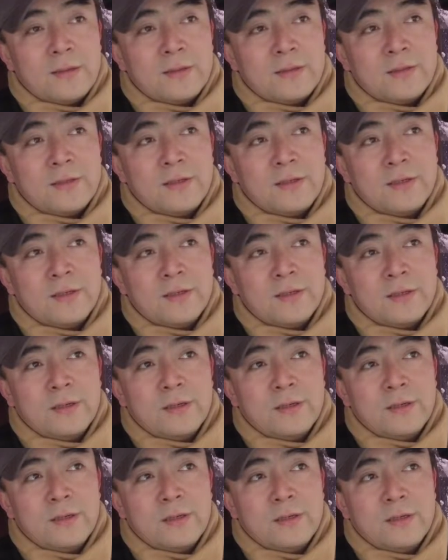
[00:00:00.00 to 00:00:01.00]
这
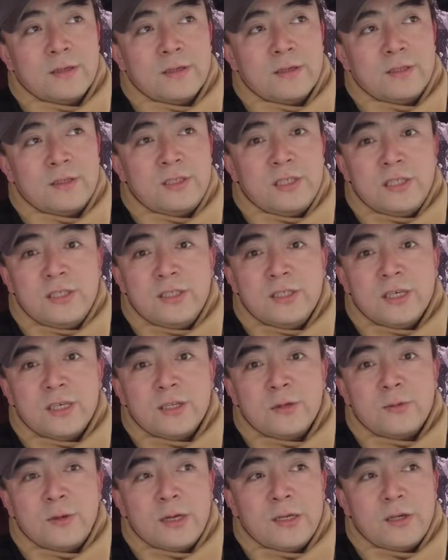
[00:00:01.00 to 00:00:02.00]
个新疆
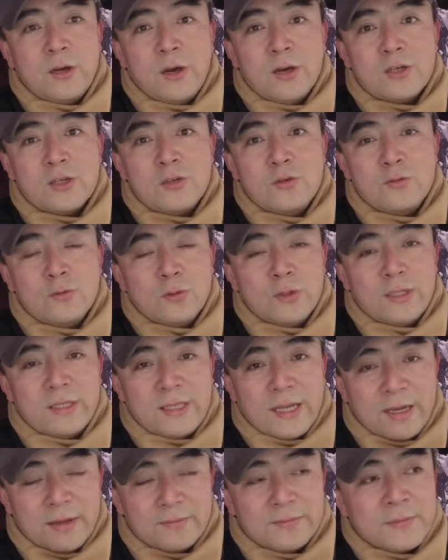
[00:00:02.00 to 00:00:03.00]
的话要二十五一
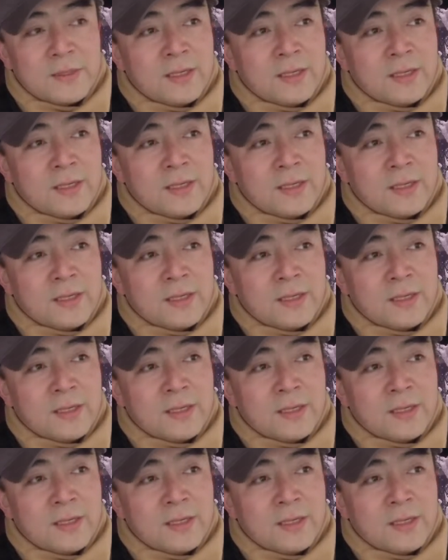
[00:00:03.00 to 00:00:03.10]
单，